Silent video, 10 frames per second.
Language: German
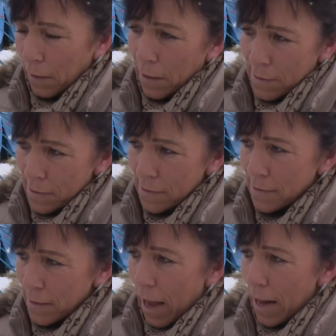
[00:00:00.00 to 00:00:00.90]
Es
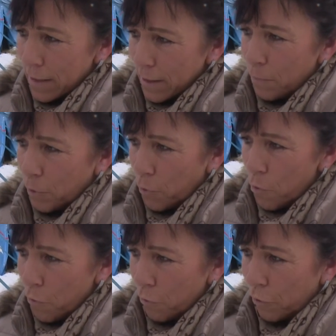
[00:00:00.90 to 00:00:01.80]
ist ein alter
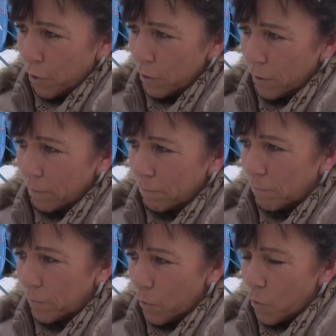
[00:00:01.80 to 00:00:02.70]
Beruf
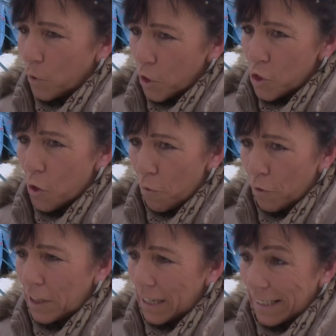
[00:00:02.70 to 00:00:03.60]
und ich
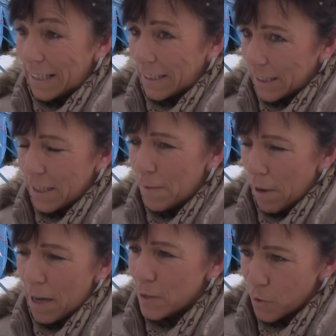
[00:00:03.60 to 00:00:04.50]
hoffe, der geht
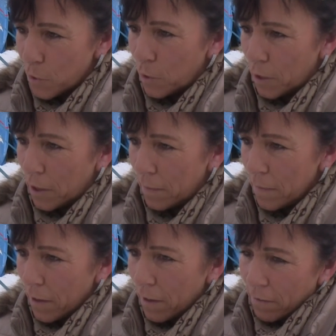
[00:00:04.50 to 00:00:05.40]
niemals unter.
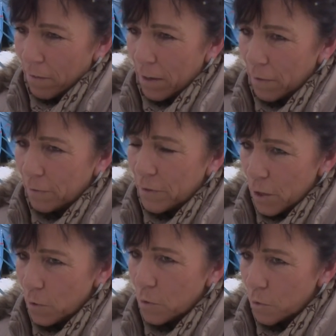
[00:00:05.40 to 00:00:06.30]
Weil
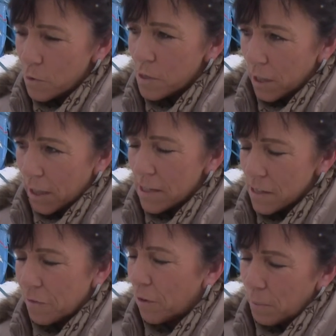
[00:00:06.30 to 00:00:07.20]
wir und unsere
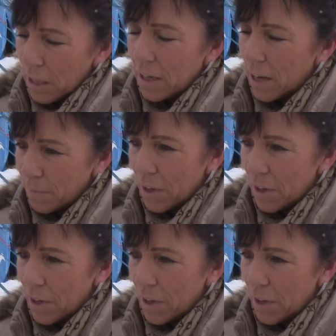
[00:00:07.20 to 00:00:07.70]
ganze Familie haben